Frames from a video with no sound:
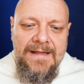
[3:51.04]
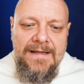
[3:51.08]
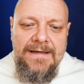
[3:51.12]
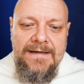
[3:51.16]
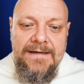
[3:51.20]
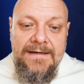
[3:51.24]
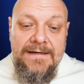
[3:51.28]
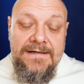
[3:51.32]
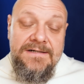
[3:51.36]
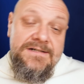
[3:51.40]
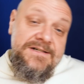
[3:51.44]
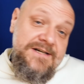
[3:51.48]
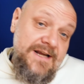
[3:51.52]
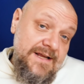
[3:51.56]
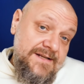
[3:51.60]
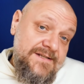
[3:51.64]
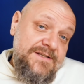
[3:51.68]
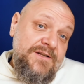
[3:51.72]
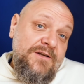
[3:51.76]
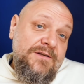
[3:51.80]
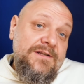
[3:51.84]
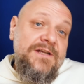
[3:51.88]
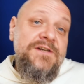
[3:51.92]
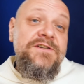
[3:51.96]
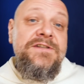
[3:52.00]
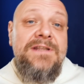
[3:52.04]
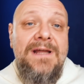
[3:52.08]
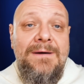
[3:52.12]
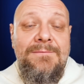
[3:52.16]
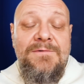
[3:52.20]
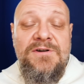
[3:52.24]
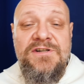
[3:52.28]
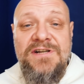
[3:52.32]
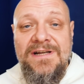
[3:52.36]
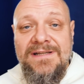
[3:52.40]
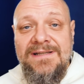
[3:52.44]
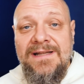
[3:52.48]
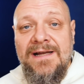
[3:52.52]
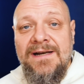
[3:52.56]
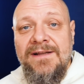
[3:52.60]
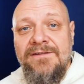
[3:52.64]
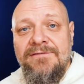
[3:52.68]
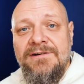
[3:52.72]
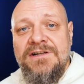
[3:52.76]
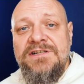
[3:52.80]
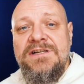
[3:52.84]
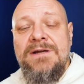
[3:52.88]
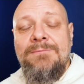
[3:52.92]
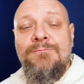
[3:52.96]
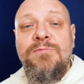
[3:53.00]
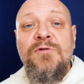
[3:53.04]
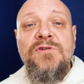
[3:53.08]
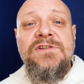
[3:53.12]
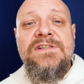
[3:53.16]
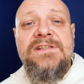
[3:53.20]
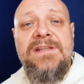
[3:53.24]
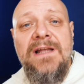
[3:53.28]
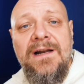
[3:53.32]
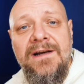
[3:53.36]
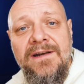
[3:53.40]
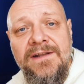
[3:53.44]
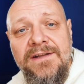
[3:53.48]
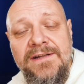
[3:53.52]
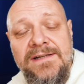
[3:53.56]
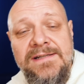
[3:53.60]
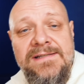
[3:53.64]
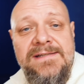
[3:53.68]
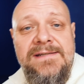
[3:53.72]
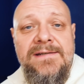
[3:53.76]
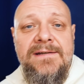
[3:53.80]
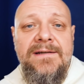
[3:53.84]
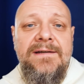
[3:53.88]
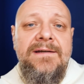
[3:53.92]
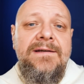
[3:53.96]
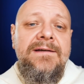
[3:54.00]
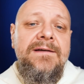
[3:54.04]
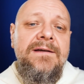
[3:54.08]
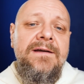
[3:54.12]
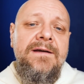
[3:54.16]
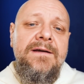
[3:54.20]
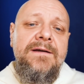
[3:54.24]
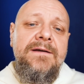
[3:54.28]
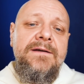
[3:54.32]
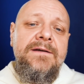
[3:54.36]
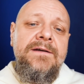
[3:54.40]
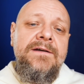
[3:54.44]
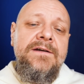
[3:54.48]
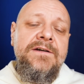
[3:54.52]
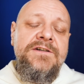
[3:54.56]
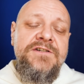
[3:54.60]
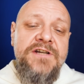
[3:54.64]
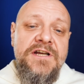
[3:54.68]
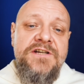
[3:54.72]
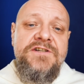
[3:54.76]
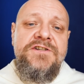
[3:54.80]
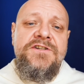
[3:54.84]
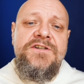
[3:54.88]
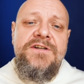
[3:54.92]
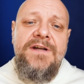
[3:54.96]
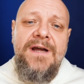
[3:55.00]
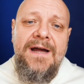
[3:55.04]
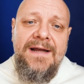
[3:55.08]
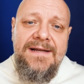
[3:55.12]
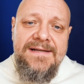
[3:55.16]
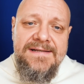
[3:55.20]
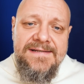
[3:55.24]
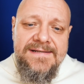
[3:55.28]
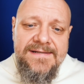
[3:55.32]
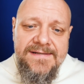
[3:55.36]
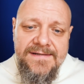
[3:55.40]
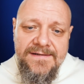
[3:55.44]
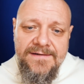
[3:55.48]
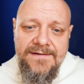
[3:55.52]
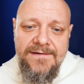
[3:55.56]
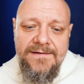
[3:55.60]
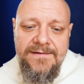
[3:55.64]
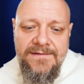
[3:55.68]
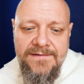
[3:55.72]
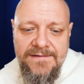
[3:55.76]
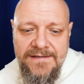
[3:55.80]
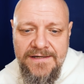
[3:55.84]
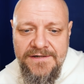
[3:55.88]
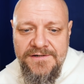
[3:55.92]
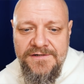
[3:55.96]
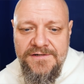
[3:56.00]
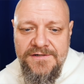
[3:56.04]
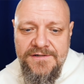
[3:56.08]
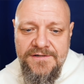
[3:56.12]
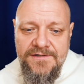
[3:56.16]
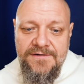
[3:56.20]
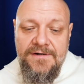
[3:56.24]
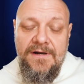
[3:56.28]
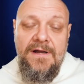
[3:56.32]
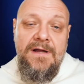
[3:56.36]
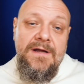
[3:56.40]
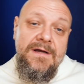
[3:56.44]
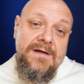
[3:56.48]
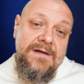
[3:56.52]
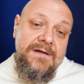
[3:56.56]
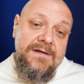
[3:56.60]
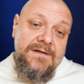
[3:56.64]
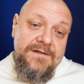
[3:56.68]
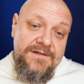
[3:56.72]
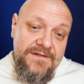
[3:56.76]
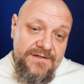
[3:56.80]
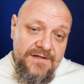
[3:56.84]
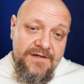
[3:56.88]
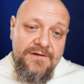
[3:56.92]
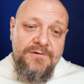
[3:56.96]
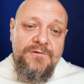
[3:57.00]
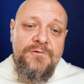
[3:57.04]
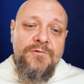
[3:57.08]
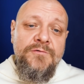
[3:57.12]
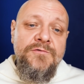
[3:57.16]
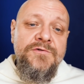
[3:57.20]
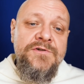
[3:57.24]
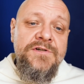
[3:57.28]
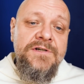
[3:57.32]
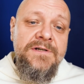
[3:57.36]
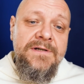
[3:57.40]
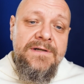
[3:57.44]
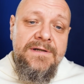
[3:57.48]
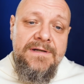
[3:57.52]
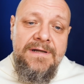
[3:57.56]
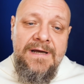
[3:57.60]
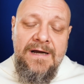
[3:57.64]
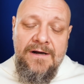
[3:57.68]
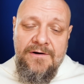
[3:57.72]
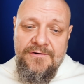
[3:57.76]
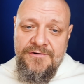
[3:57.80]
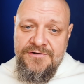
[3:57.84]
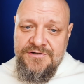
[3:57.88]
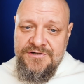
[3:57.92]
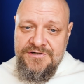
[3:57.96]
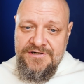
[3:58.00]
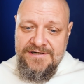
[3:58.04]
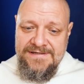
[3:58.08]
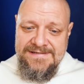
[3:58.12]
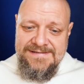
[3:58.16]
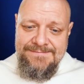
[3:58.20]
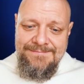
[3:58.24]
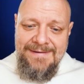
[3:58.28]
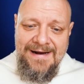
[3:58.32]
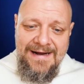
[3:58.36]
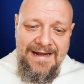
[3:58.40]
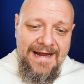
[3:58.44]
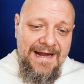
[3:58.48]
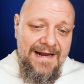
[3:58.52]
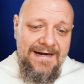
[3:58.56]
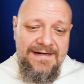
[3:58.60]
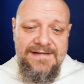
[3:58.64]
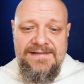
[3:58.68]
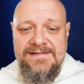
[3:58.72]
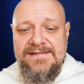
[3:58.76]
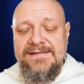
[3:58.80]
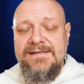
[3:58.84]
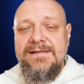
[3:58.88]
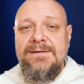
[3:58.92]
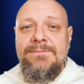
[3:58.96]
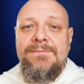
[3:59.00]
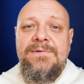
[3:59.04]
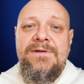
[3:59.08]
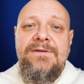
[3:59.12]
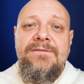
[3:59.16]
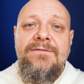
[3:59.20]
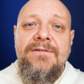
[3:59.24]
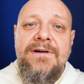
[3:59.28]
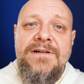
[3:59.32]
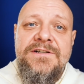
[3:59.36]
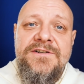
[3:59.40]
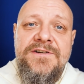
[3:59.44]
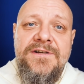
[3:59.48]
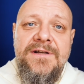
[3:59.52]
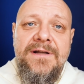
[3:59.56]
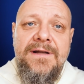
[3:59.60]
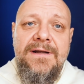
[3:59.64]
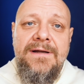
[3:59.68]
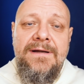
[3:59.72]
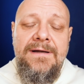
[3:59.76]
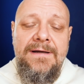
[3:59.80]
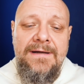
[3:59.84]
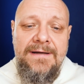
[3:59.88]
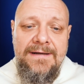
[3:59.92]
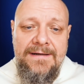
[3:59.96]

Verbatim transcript: E, często też tam osiadali właśnie pustelnicy e, chrześcijańscy i też niektórzy jakoś się zmagali z tymi właśnie e,